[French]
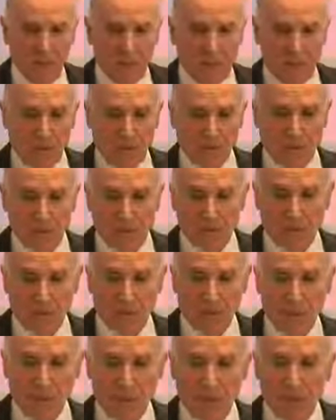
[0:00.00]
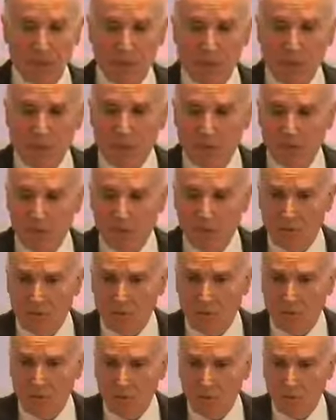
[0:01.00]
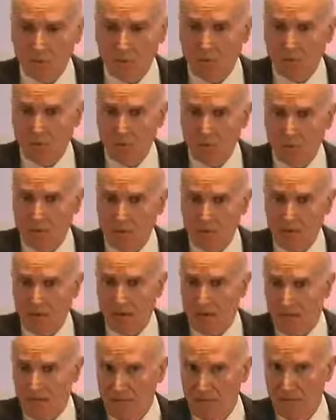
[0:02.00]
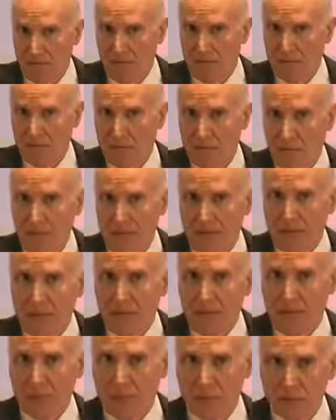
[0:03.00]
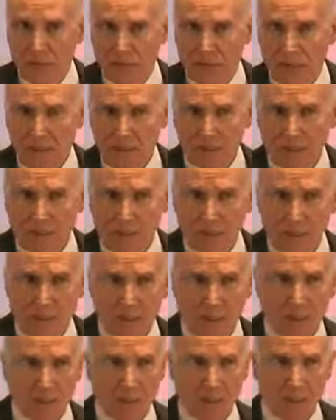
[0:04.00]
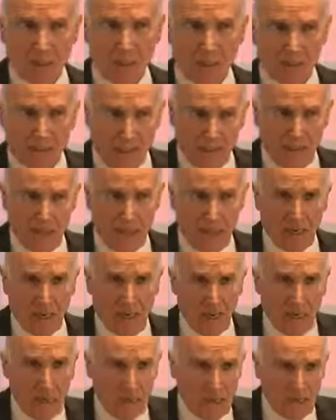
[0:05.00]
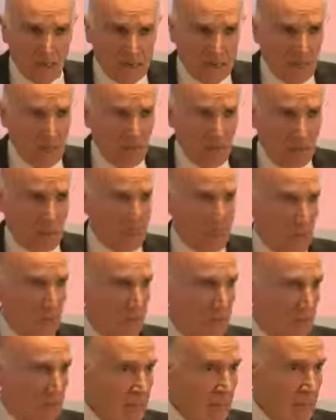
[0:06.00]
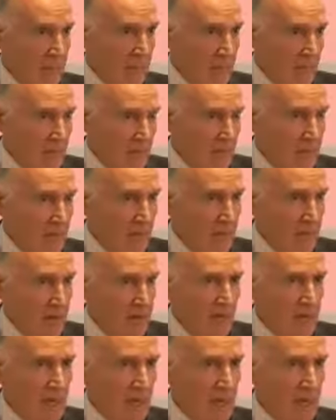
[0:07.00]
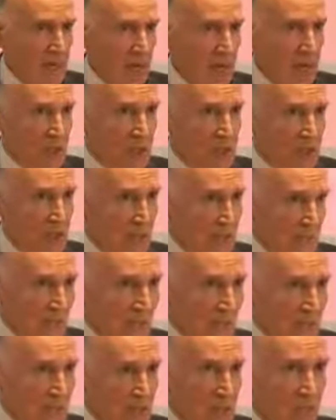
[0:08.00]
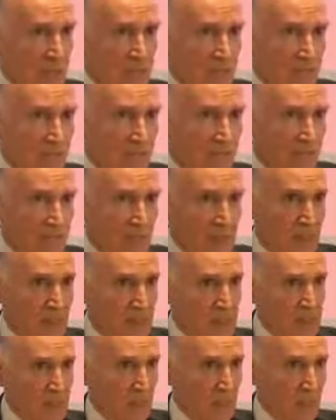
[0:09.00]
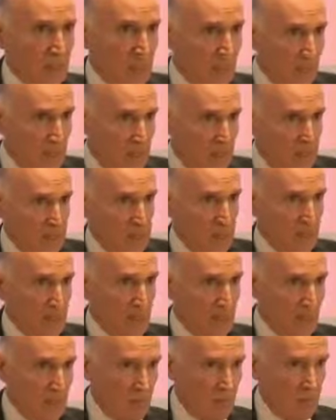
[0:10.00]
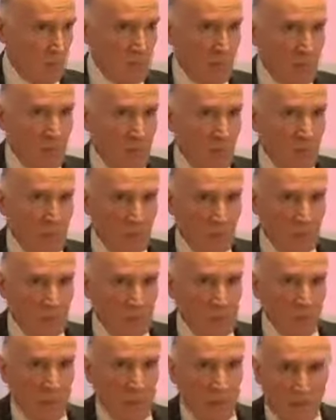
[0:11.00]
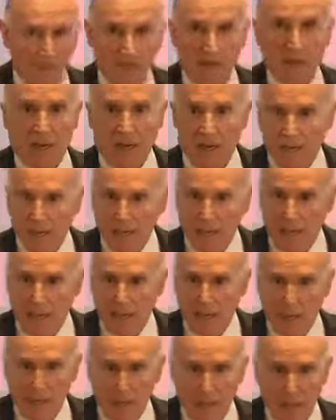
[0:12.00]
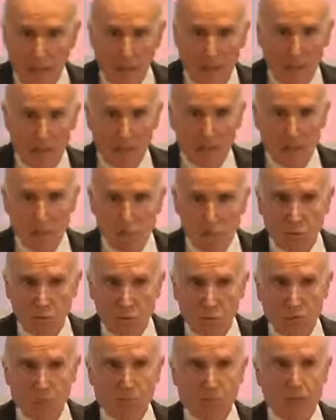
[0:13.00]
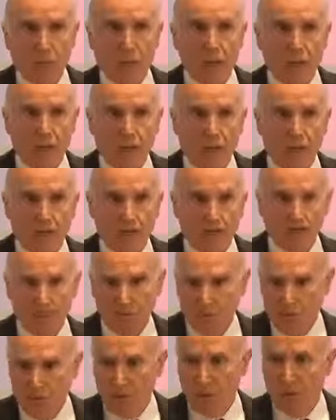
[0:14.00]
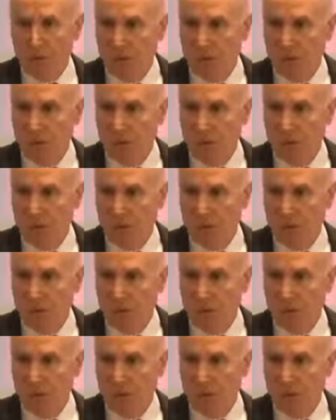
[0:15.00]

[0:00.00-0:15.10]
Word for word: de construire un centre de mère et enfant à Dourest euh, dans la près de Baalbek, un village où il y a 10 000 habitants, moitié chrétiens, moitié musulmans, avec Amel, euh, soutenu par la principauté de